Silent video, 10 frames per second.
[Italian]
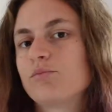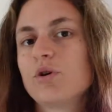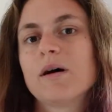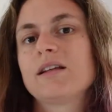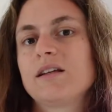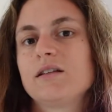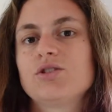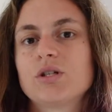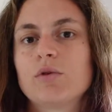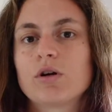puoi battere
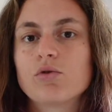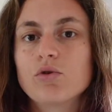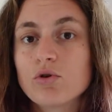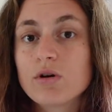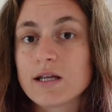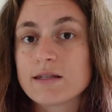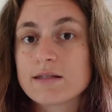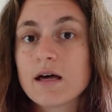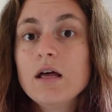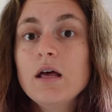diciamo la
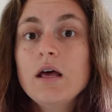concorrenza